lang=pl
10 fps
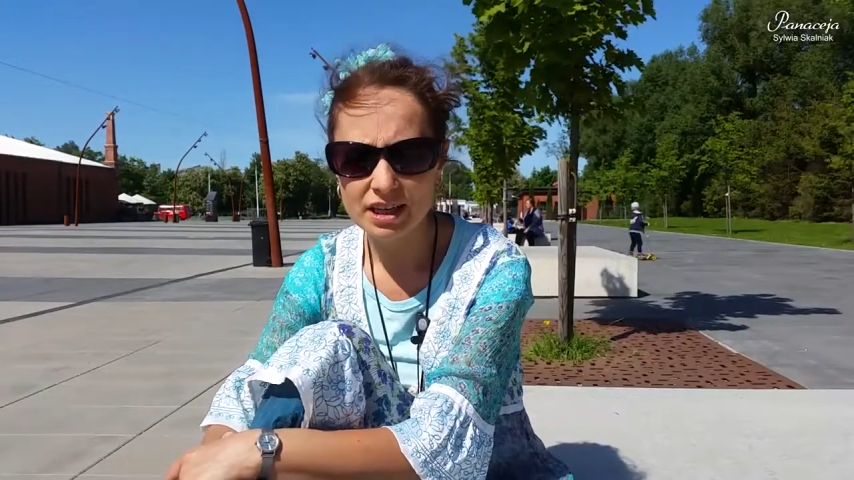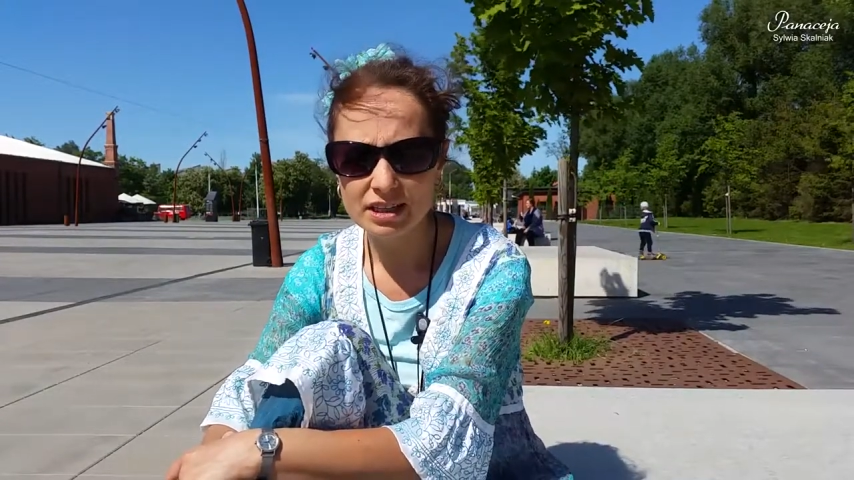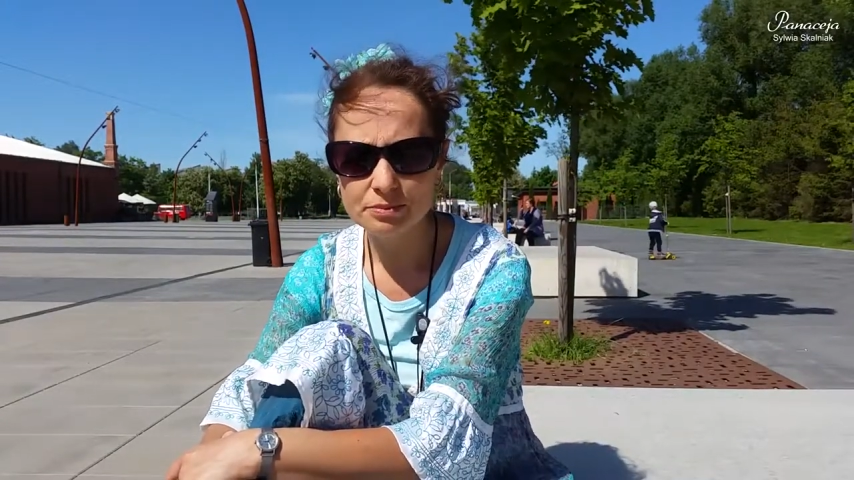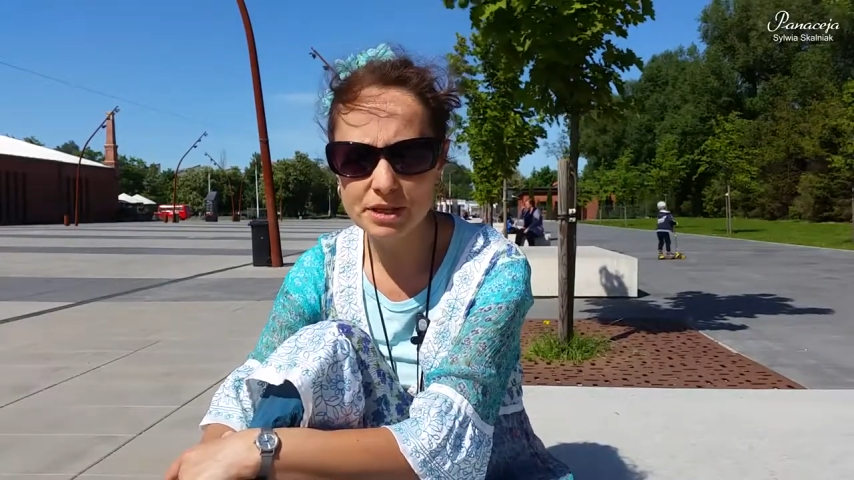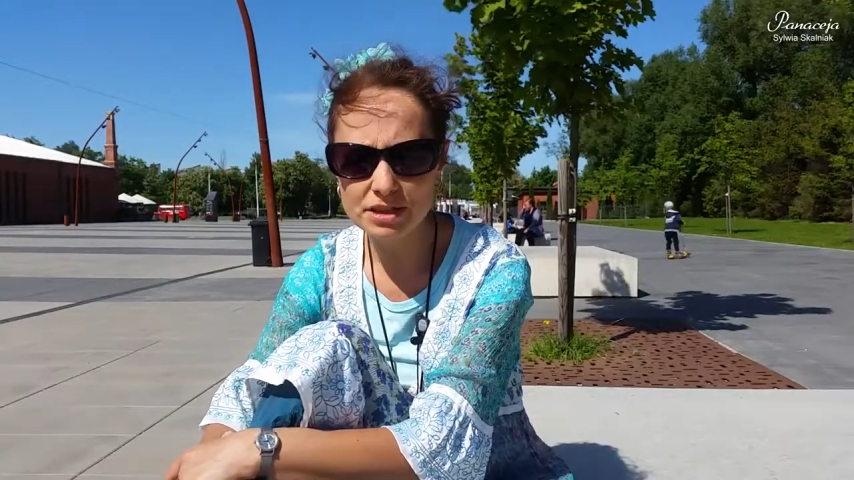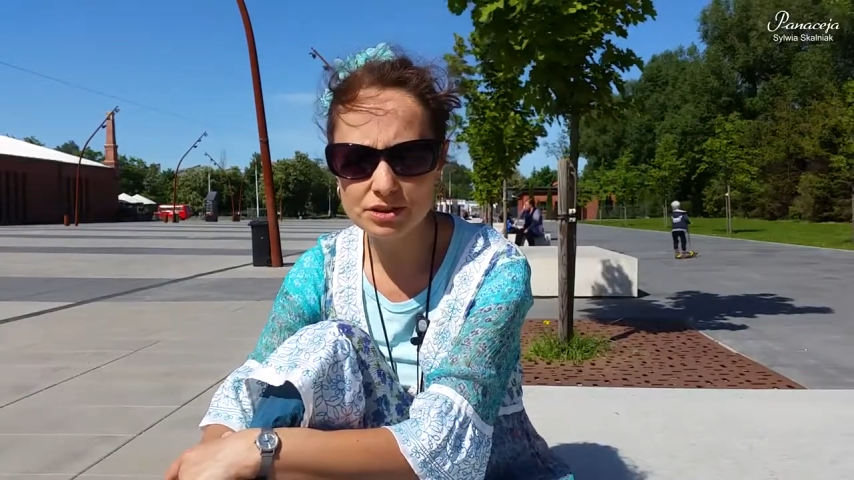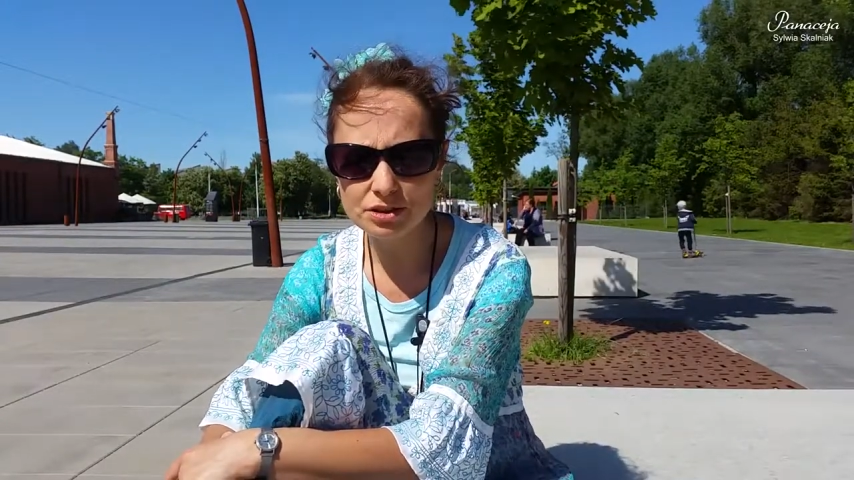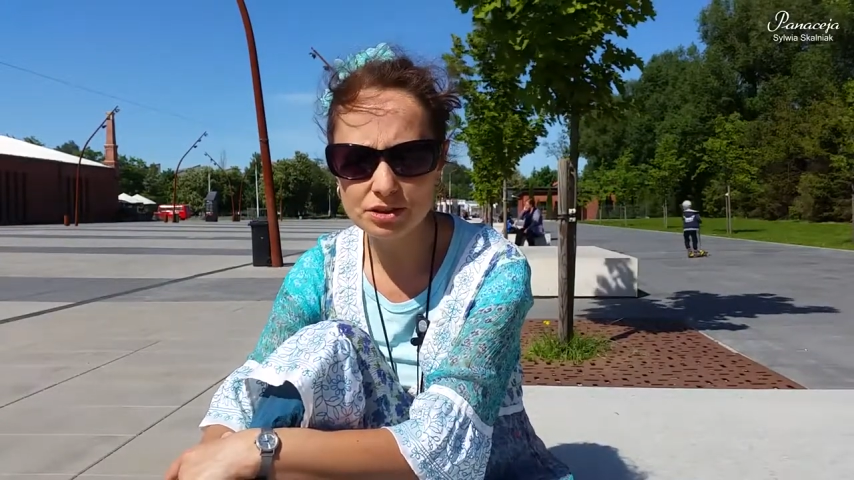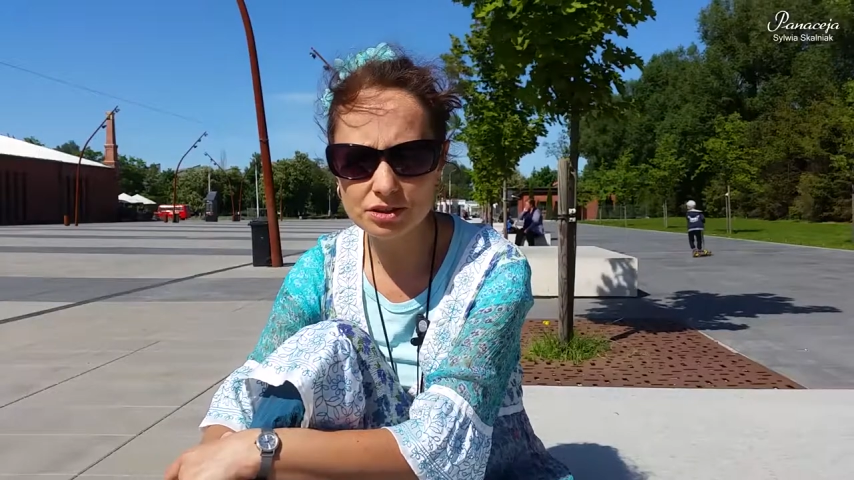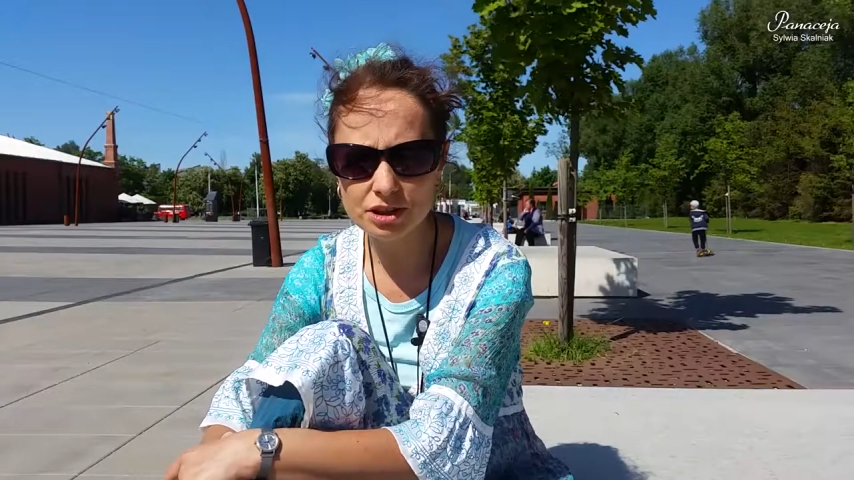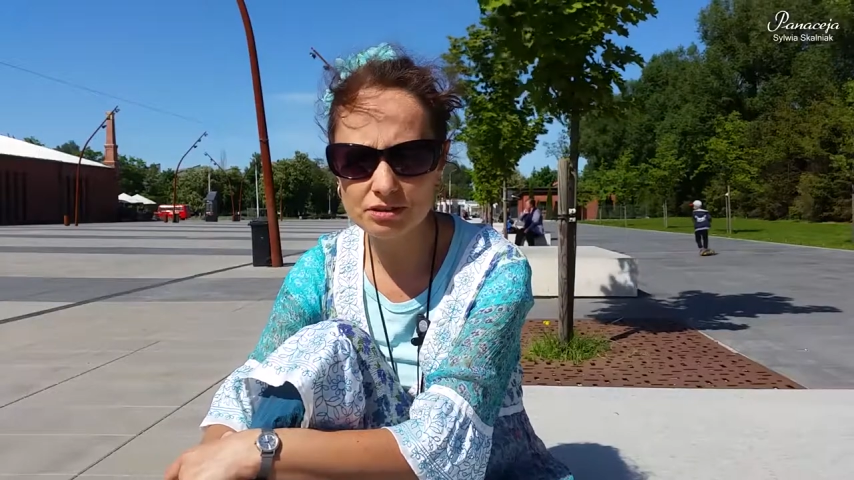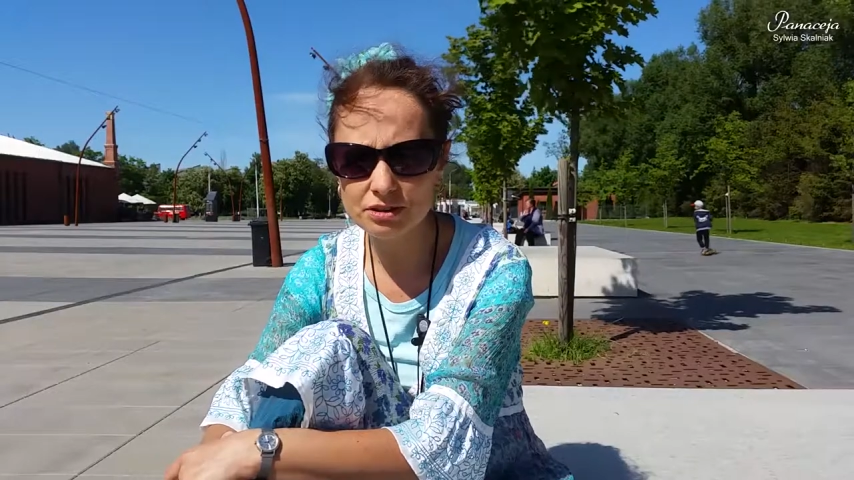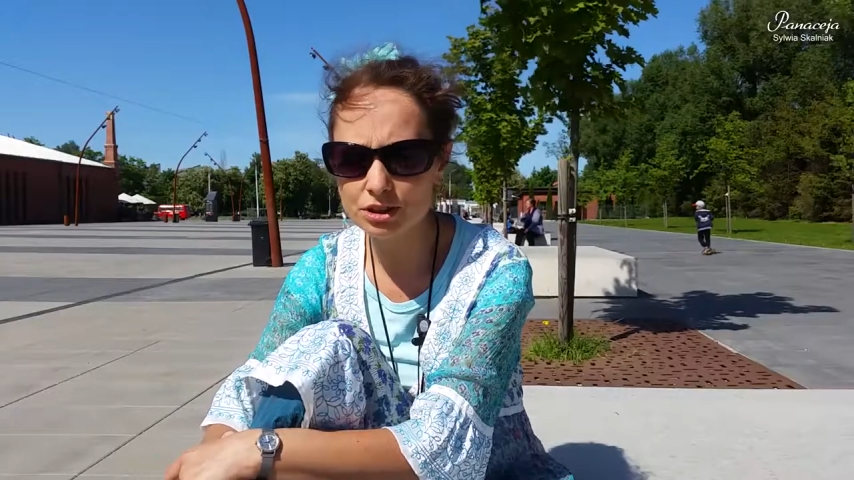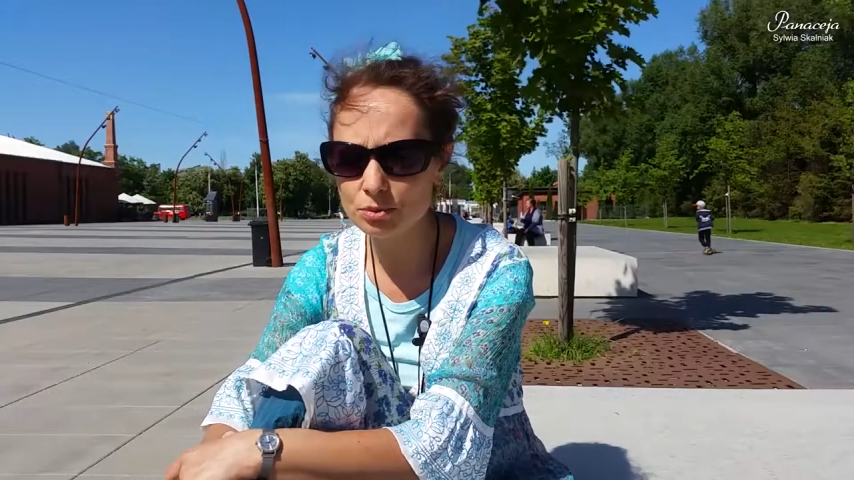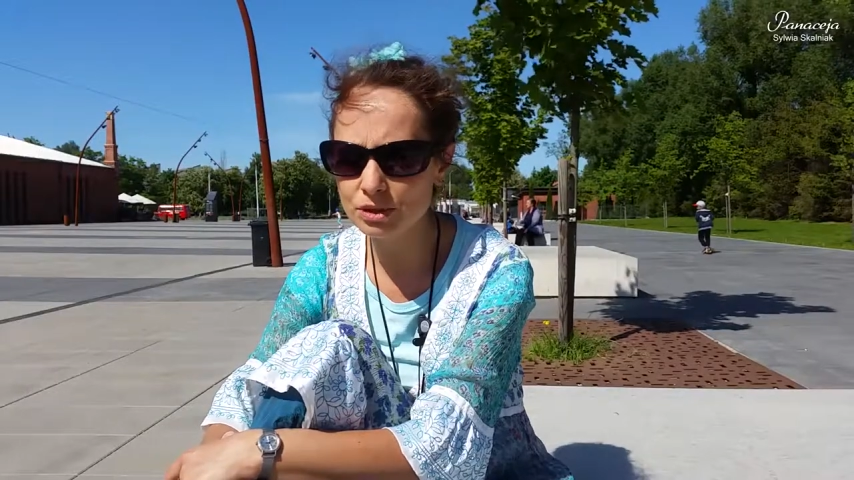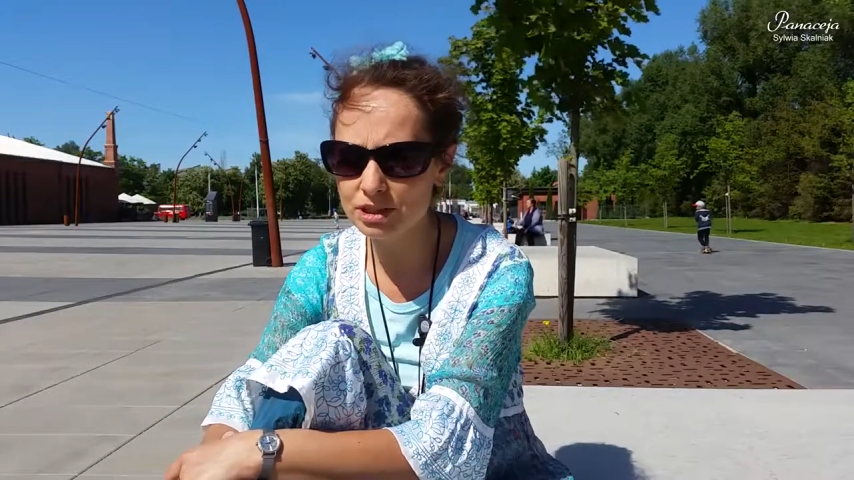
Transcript: E, mięso, jak wiadomo,